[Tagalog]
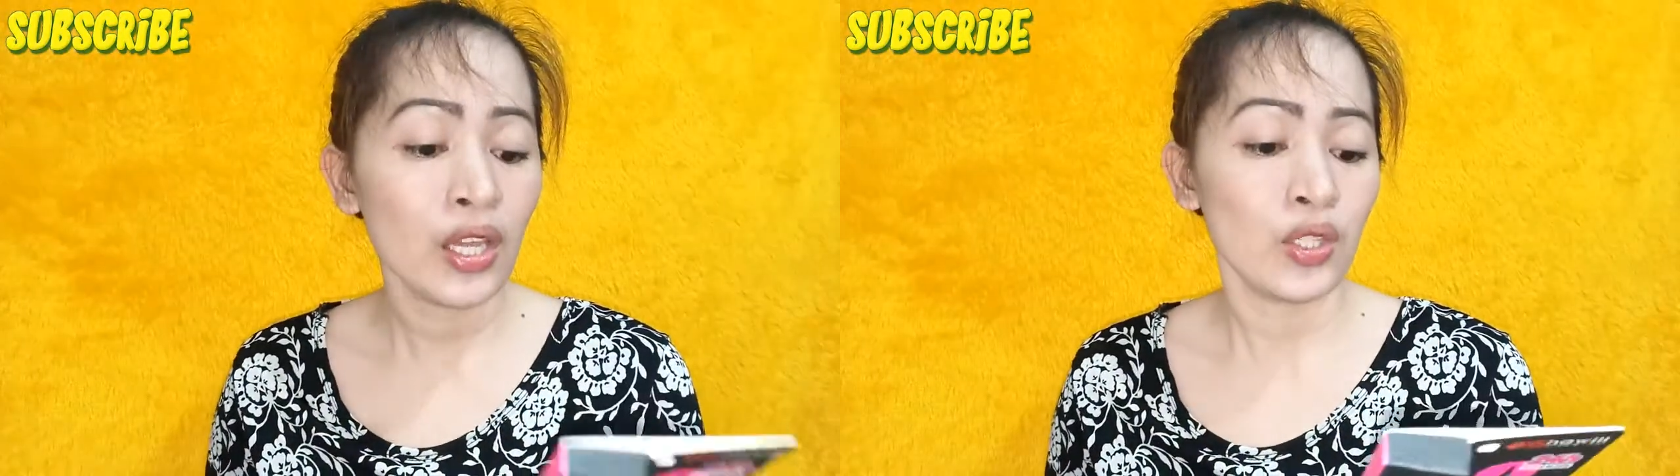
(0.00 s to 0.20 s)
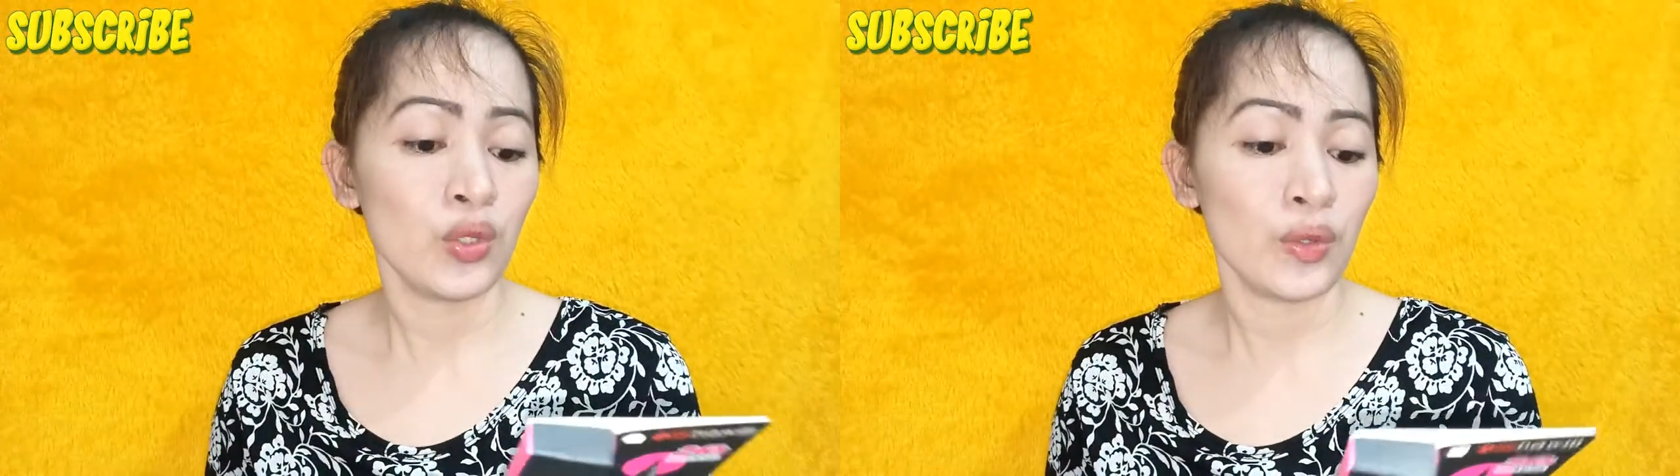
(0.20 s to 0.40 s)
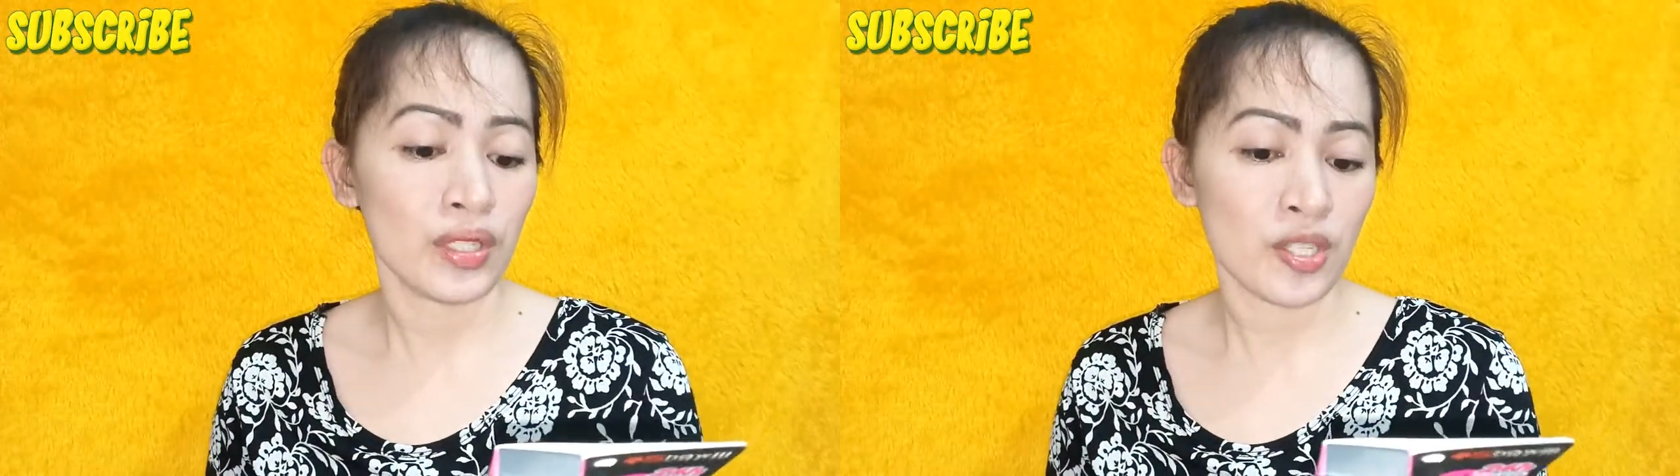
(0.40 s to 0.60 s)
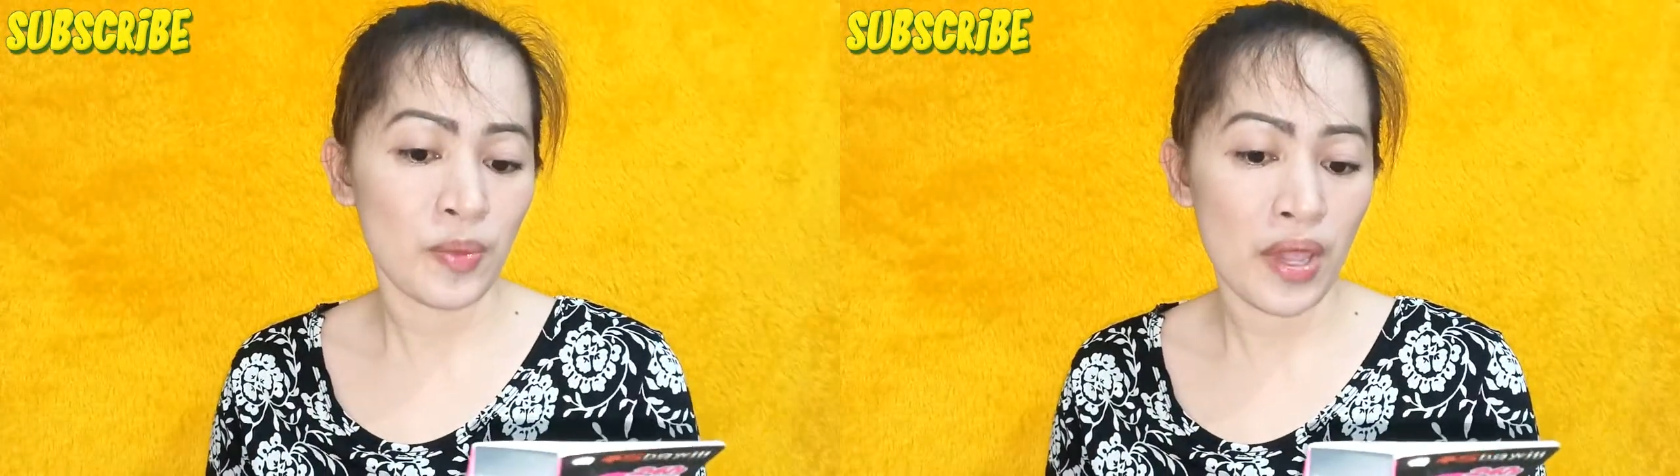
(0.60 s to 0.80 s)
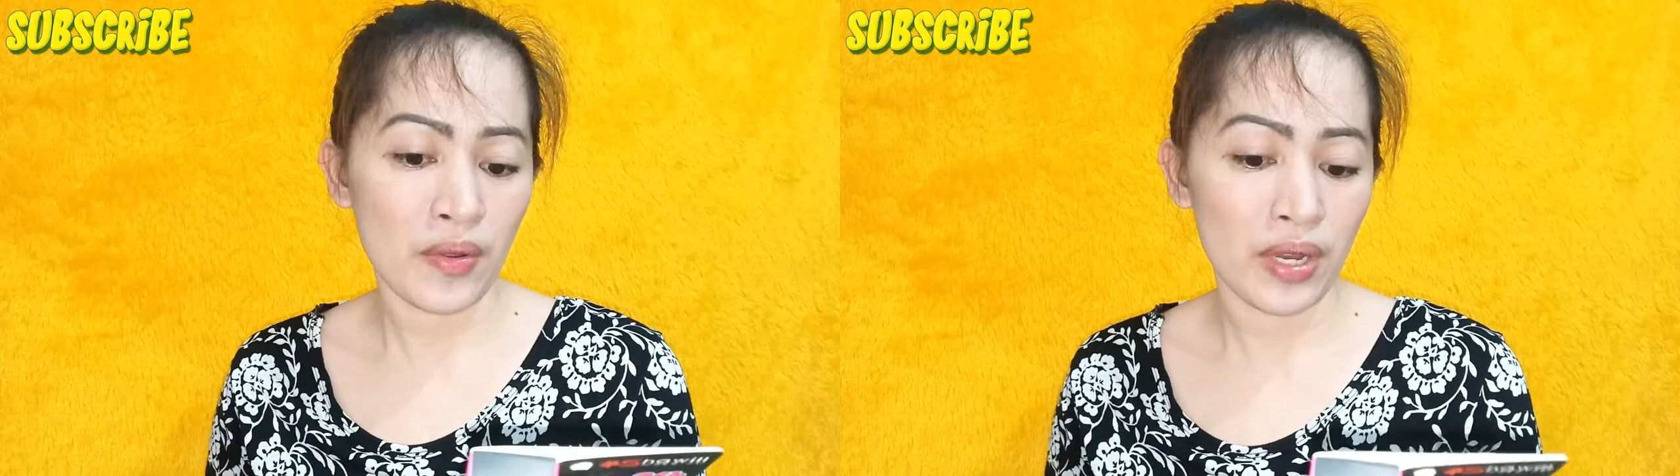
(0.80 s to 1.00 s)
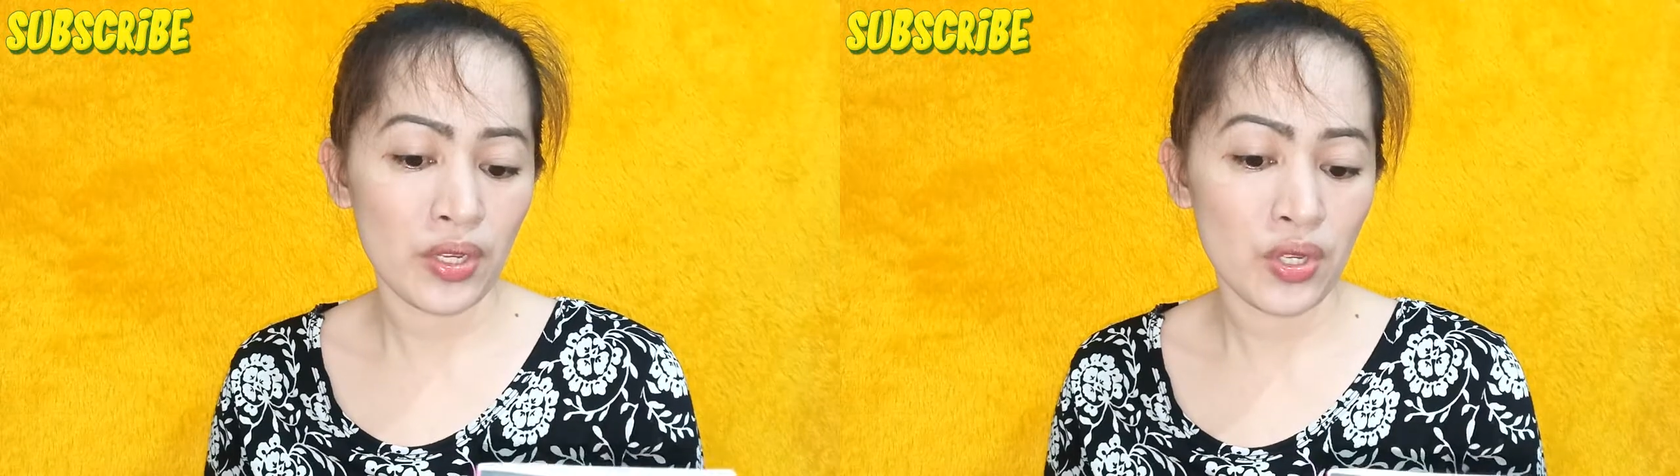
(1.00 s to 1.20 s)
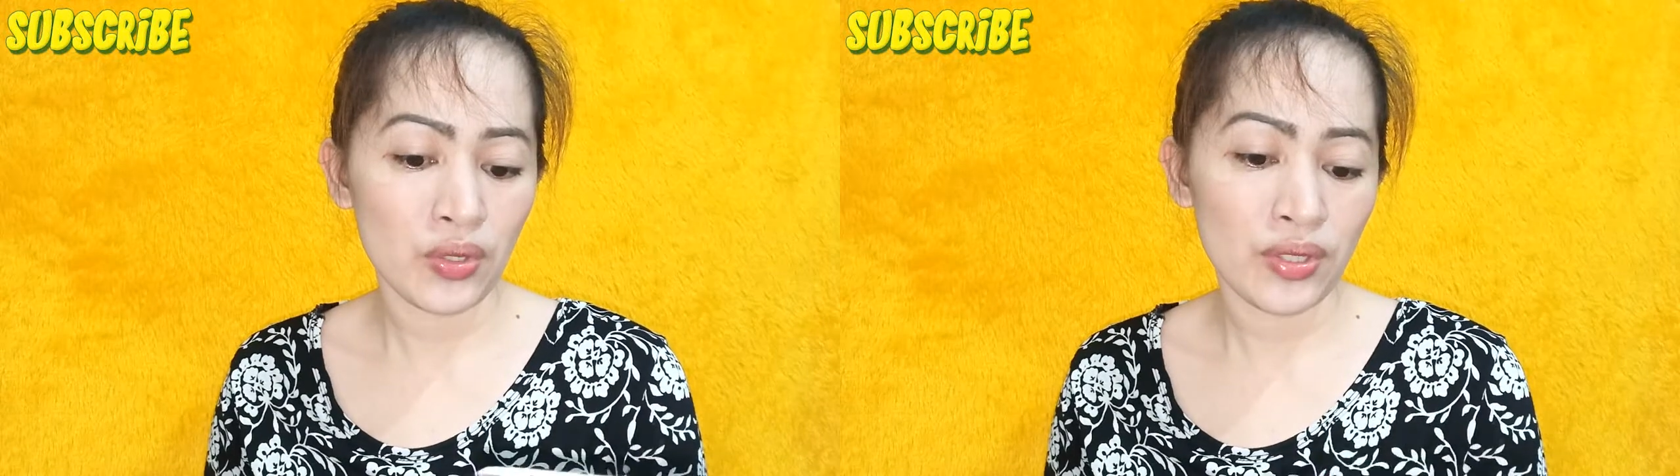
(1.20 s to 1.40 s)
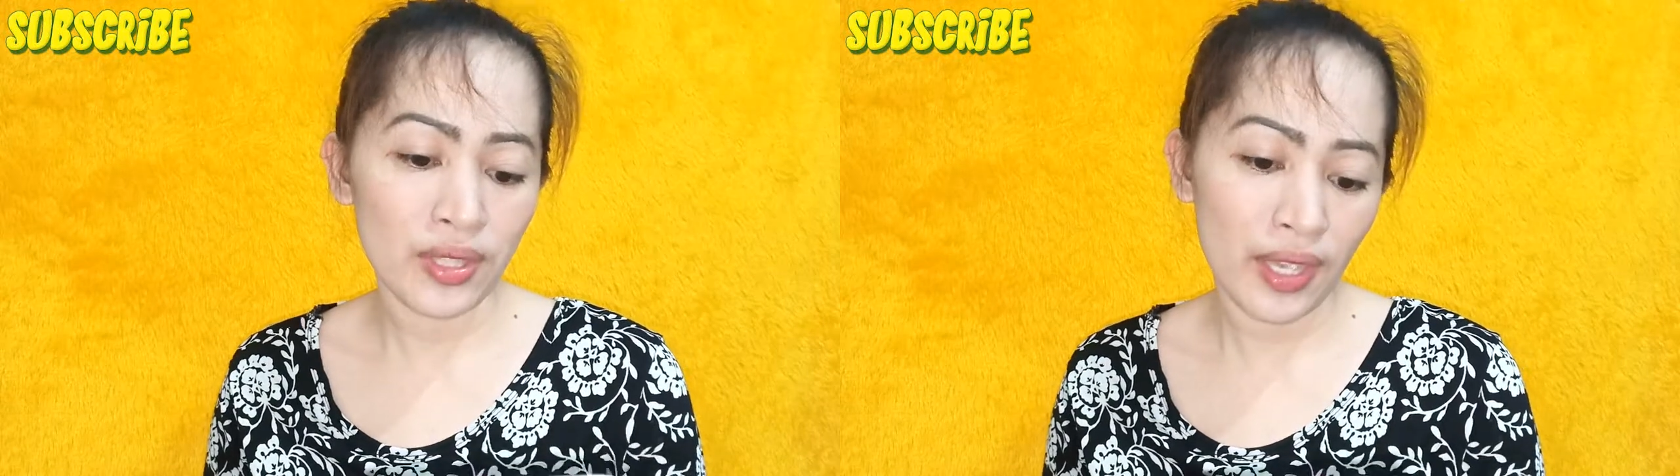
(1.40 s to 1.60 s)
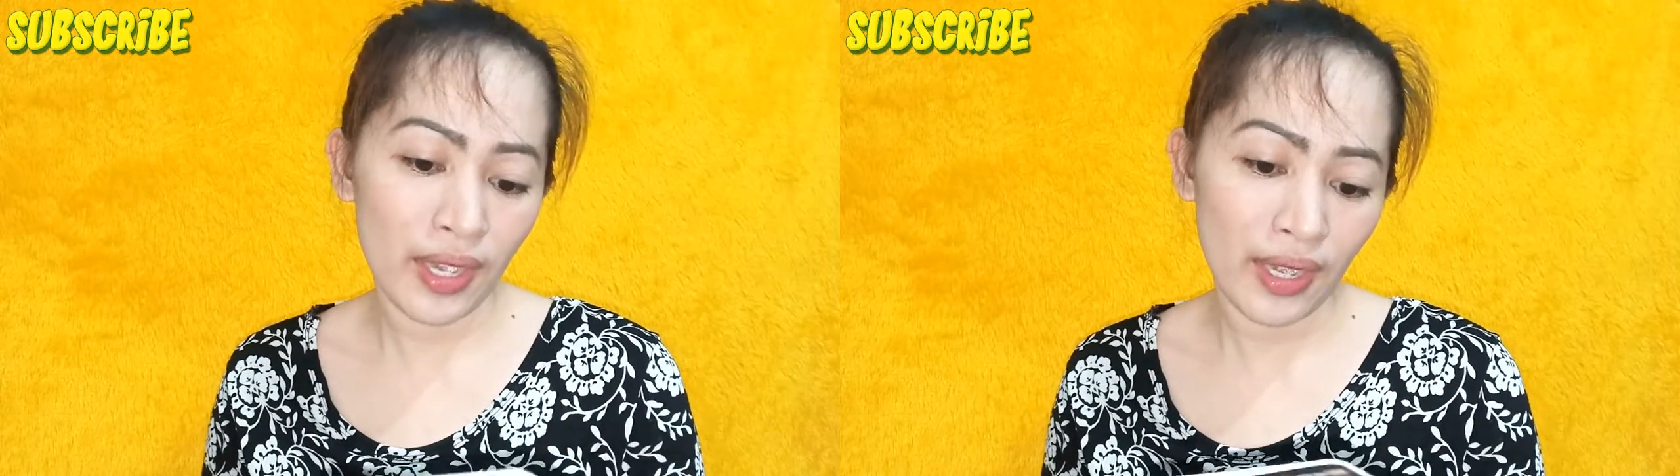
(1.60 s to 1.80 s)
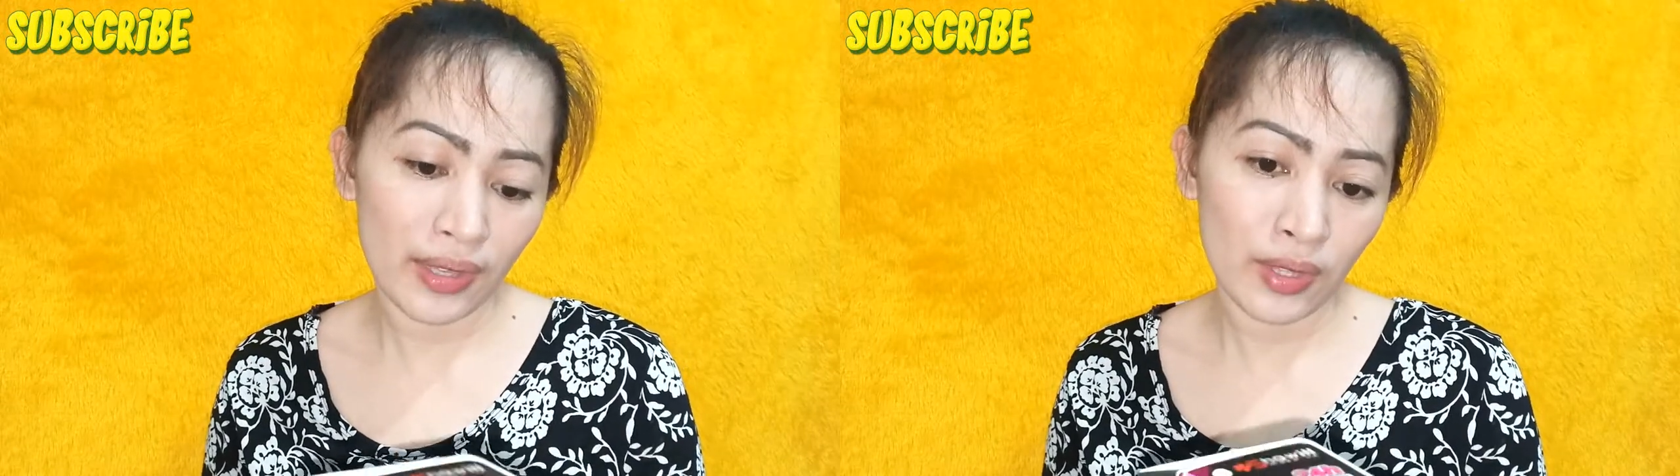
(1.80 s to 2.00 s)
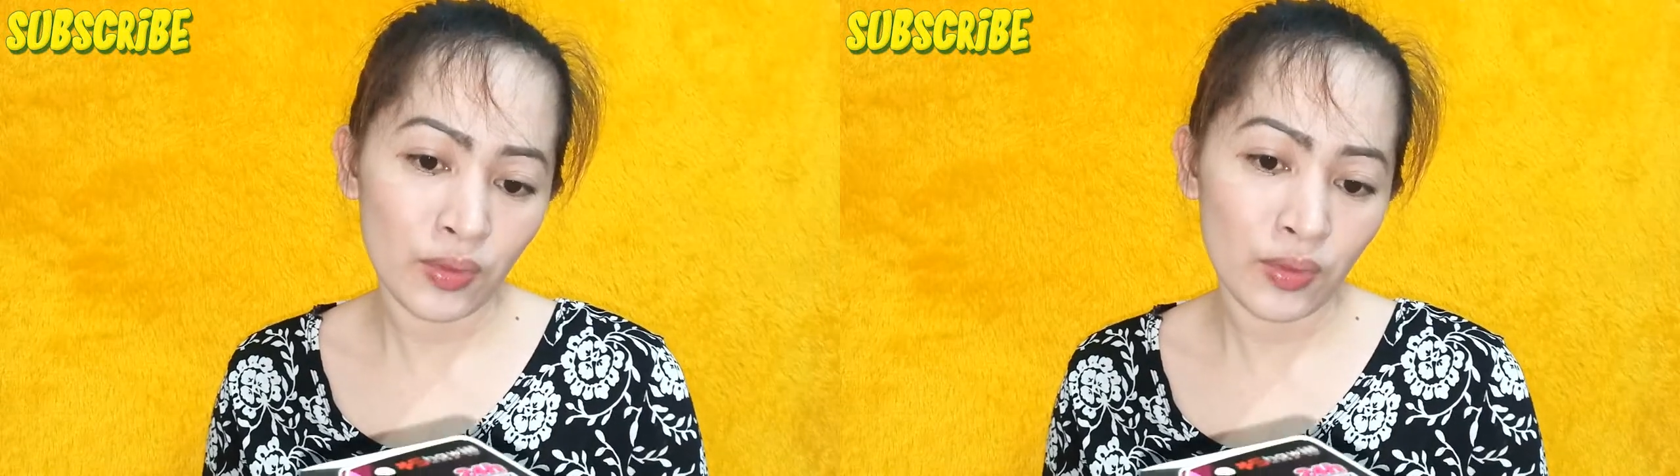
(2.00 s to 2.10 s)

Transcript: yung expiration date,